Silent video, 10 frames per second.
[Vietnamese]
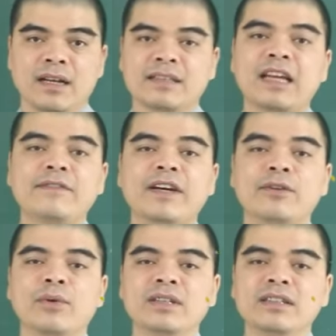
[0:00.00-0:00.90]
à, tài vận
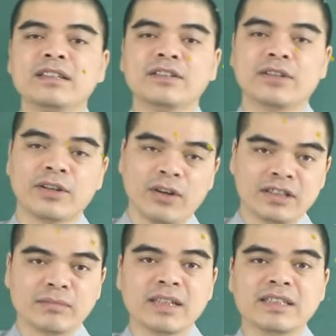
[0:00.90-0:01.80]
của những người tuổi ngọ
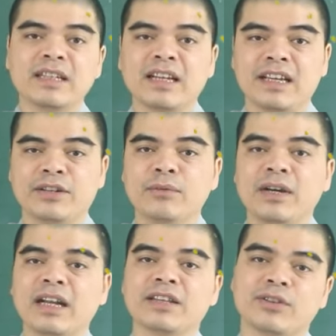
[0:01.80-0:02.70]
trong thời gian này cũng
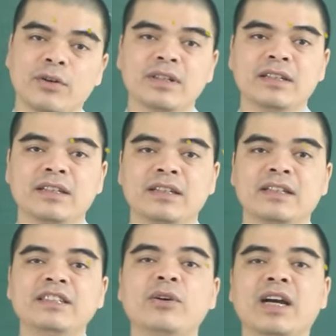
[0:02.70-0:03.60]
khá là tốt
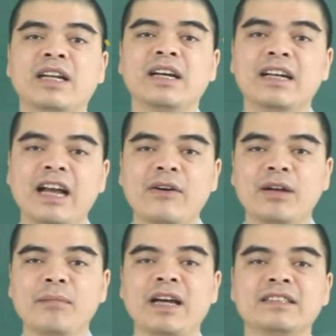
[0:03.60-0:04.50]
nhiều khả năng cao
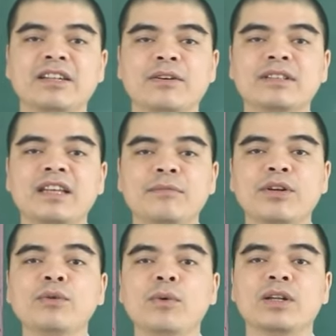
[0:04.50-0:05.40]
các bạn sẽ có thêm
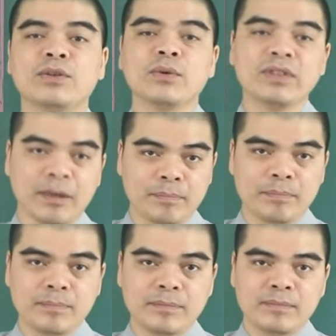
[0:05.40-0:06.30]
cái nguồn thu nhập
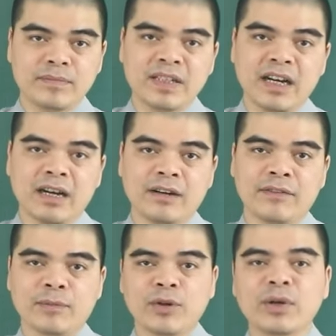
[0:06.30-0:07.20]
nhờ
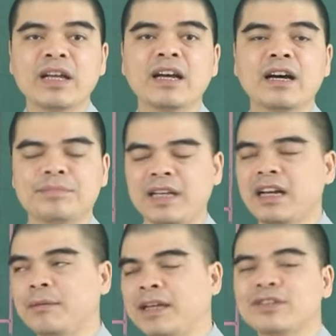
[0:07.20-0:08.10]
vào mối quan hệ hợp
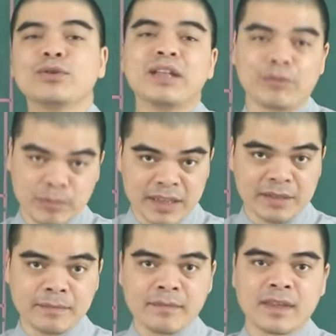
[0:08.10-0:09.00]
tác làm ăn tốt đẹp của
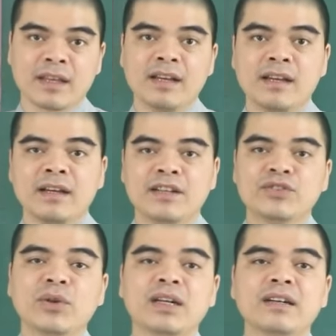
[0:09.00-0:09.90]
mình
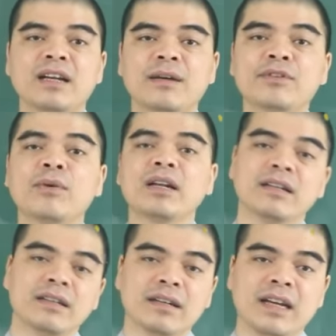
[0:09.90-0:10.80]
dù là người làm công
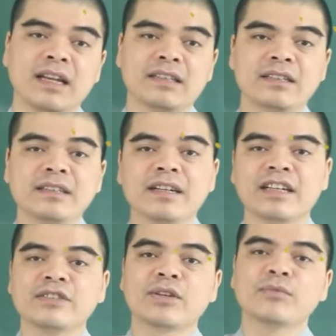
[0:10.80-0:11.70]
ăn lương hay là những người
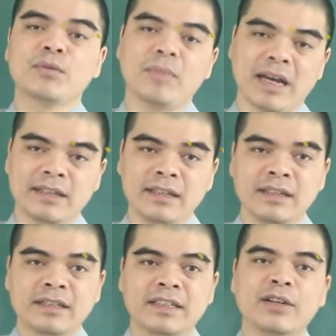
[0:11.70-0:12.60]
kinh doanh buôn bán
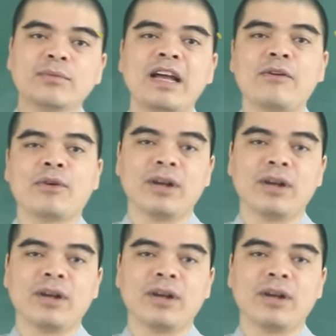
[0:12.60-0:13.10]
thì cũng đều